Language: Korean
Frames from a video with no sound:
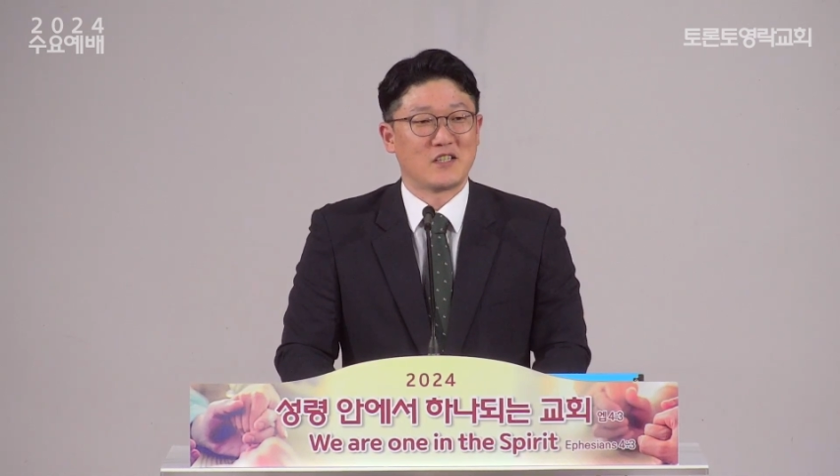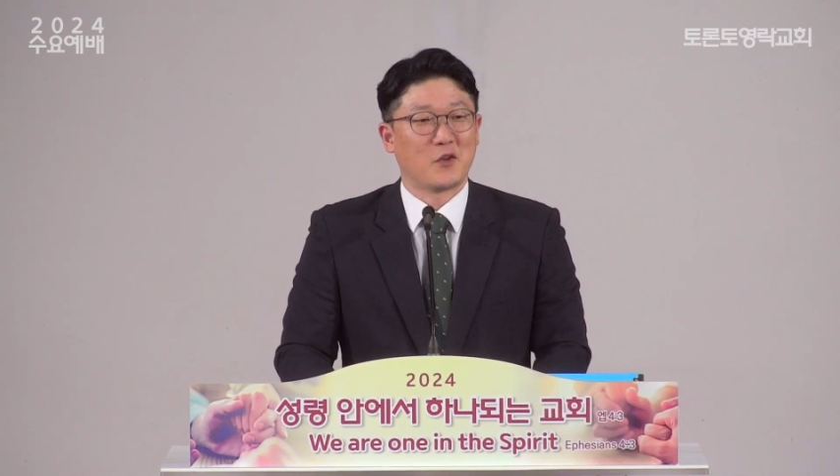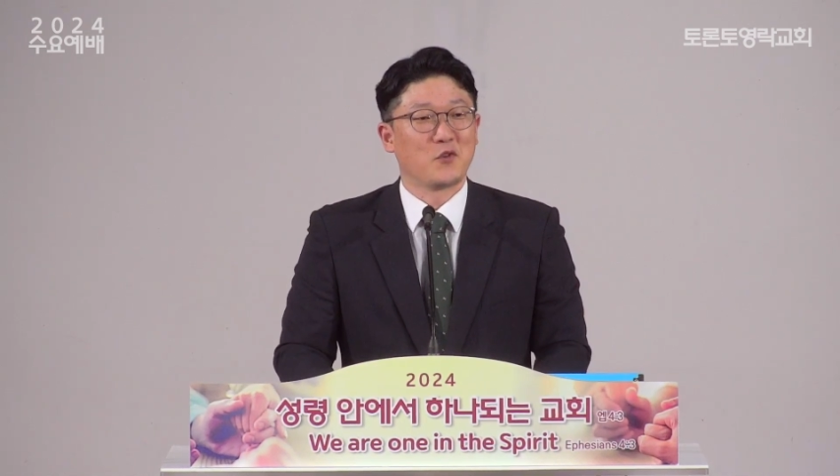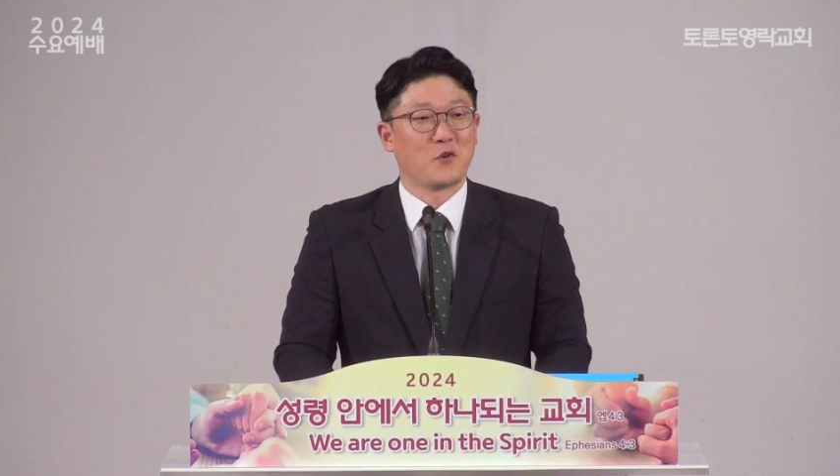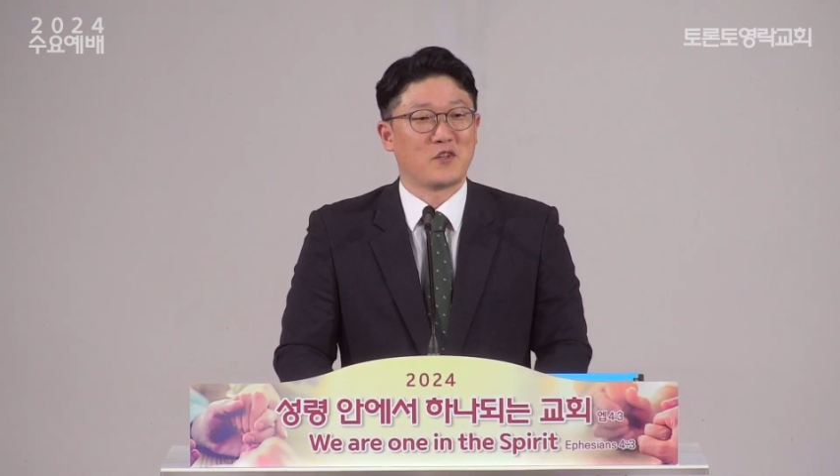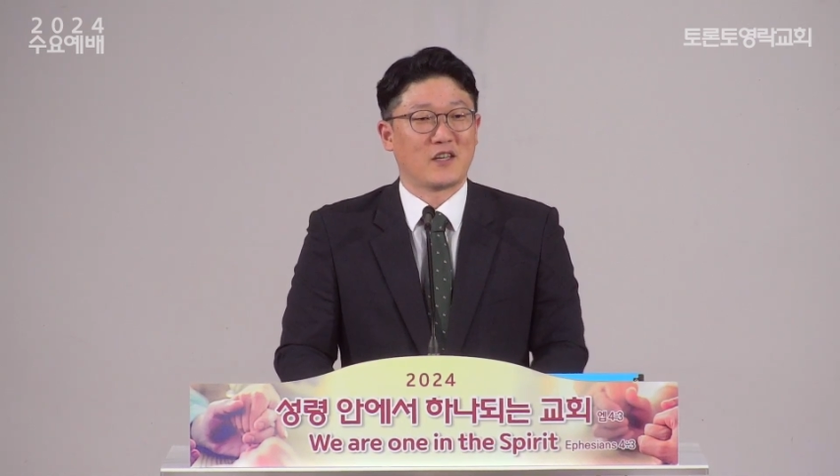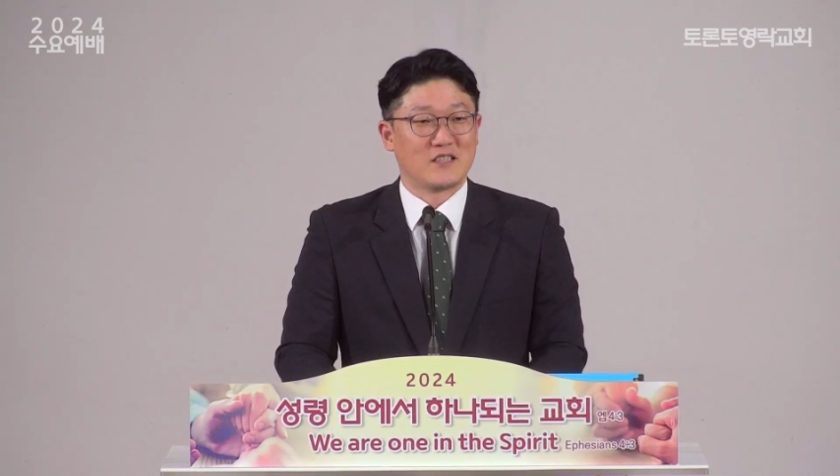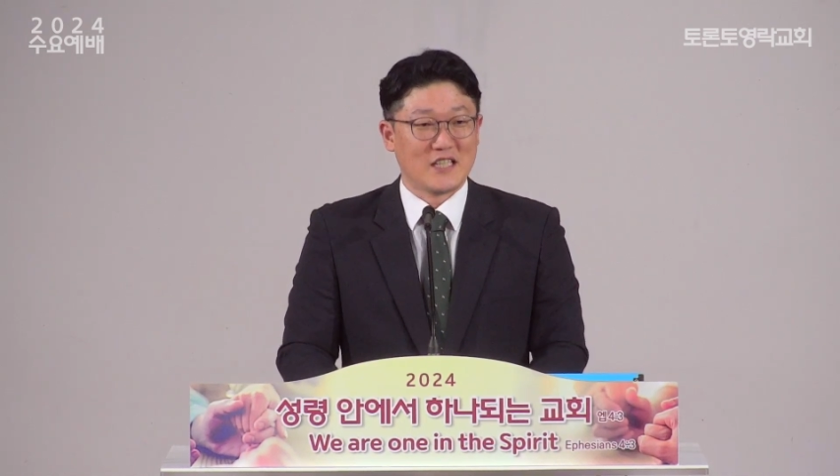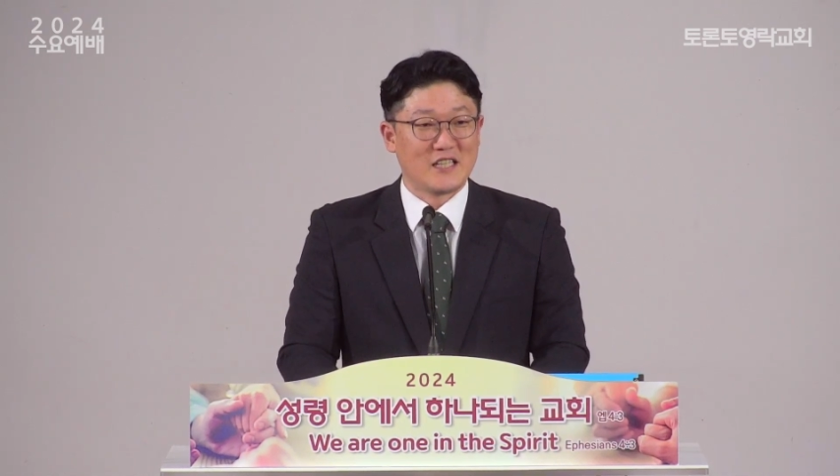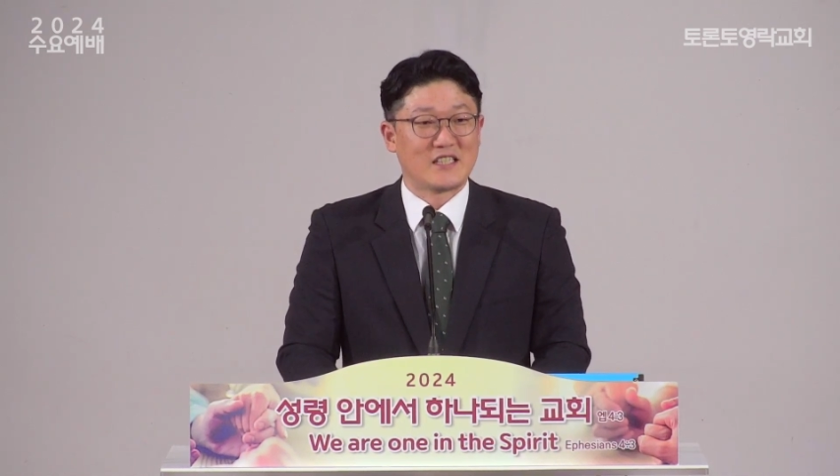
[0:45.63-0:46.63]

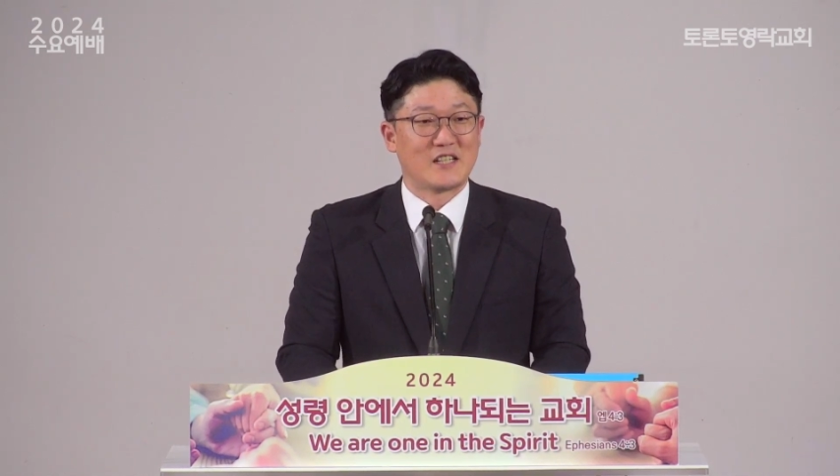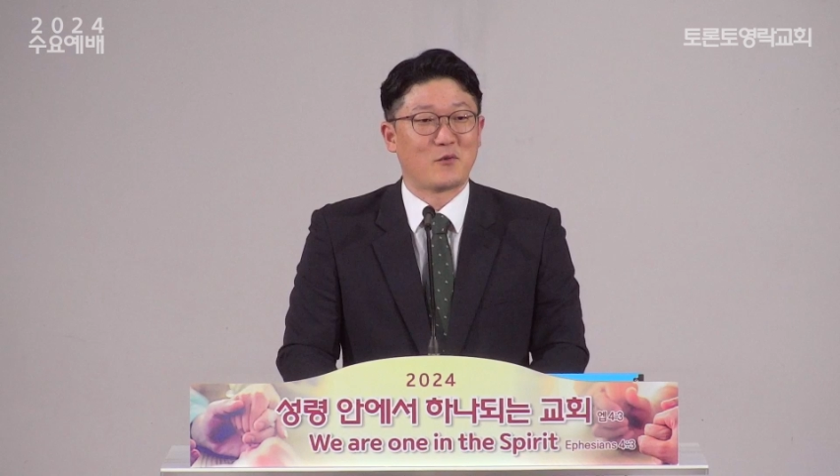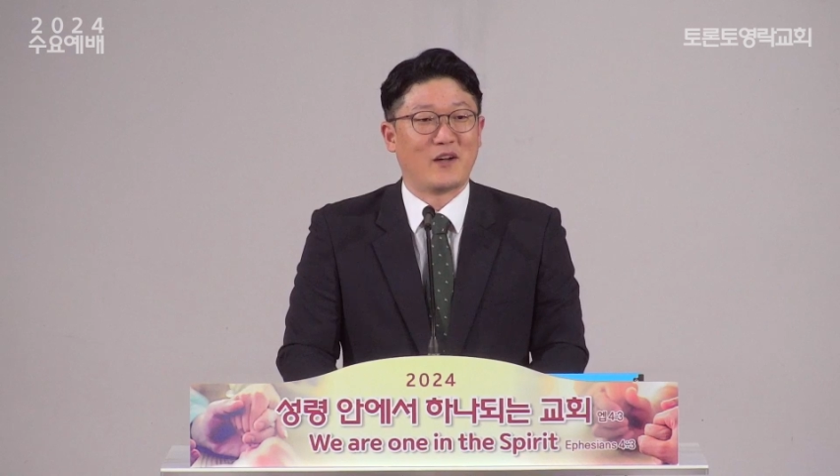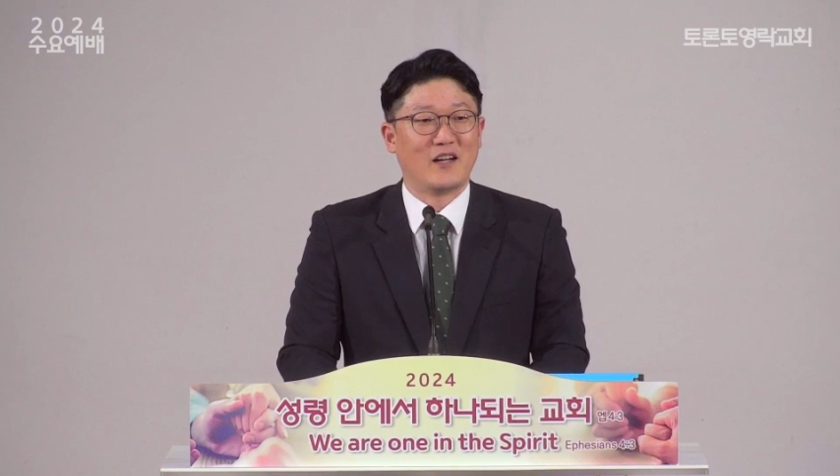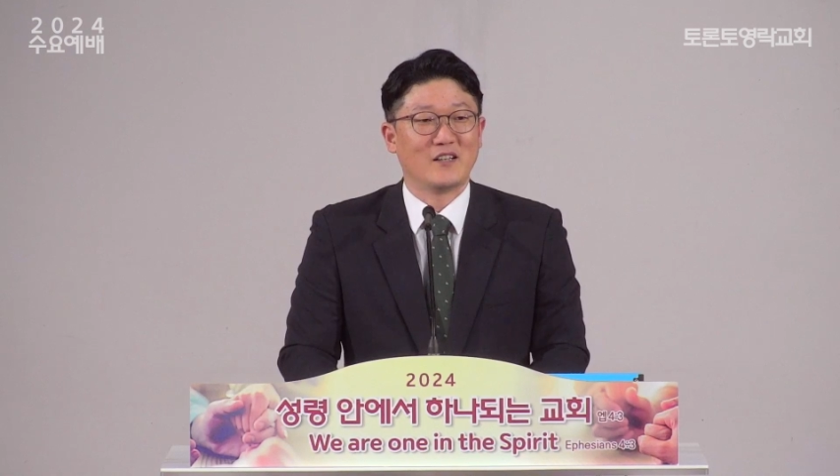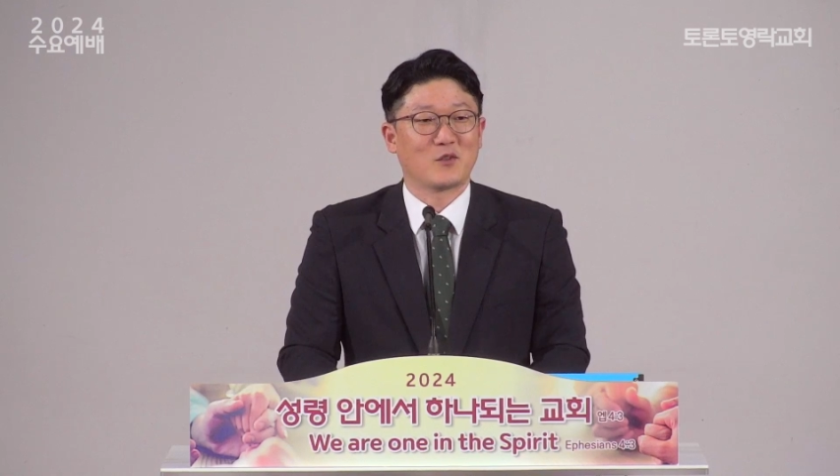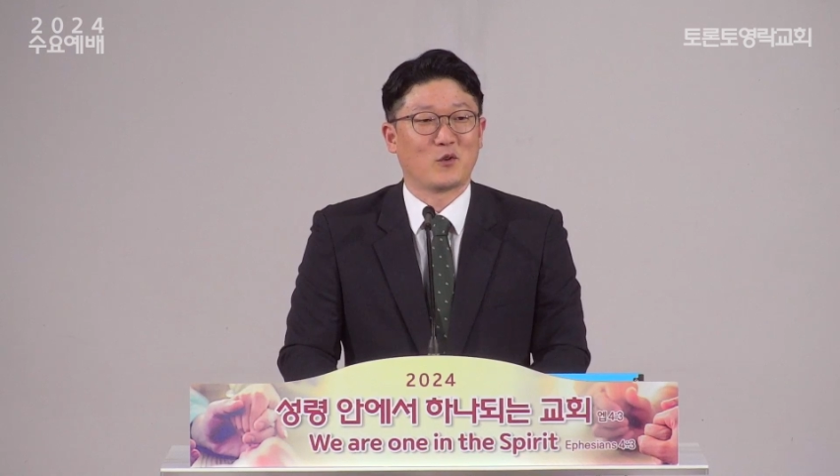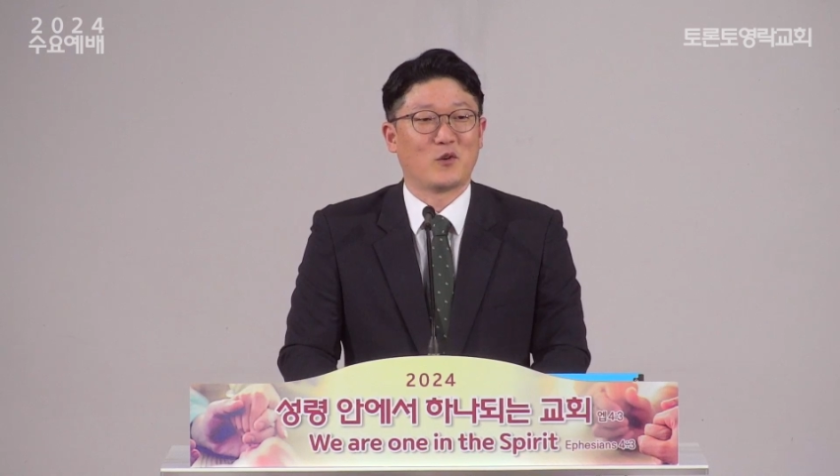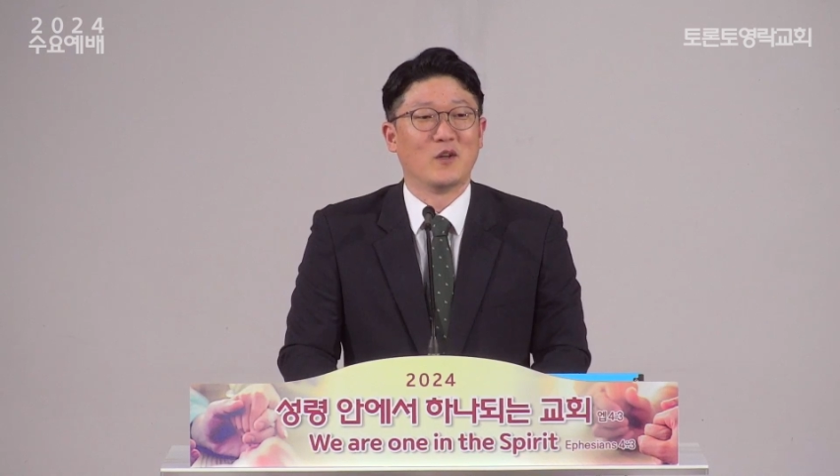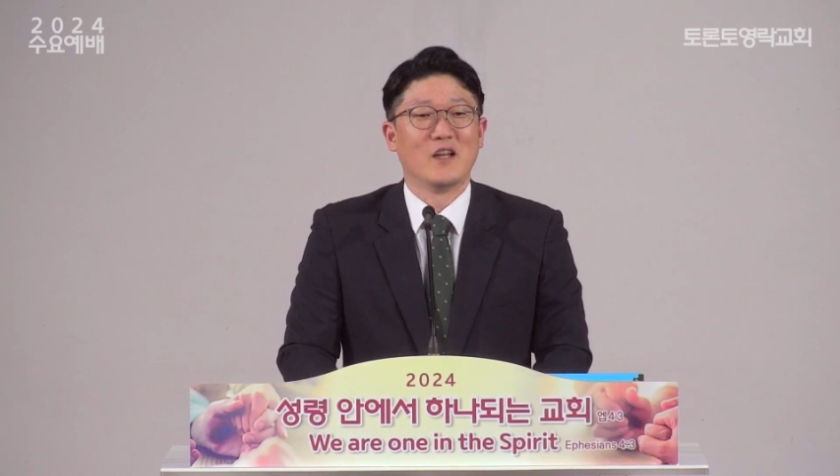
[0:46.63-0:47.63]
선교적인 체질과
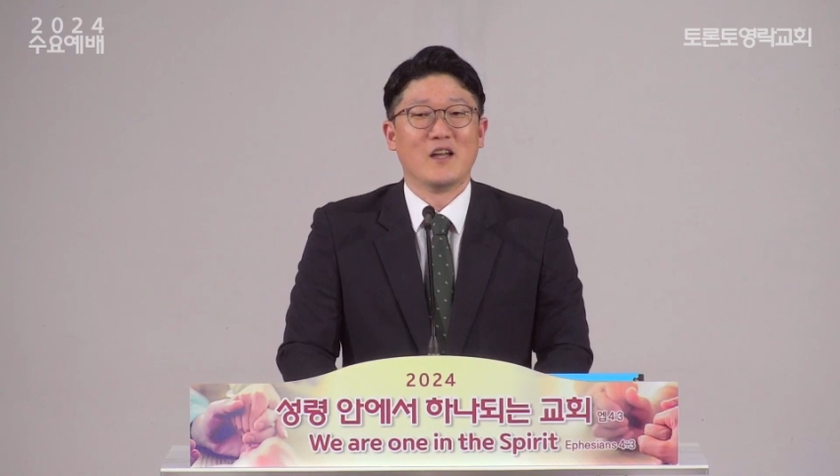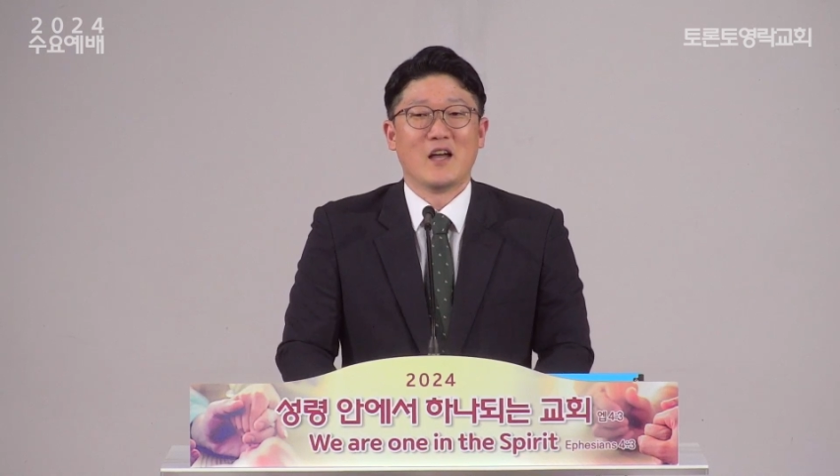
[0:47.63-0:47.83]
또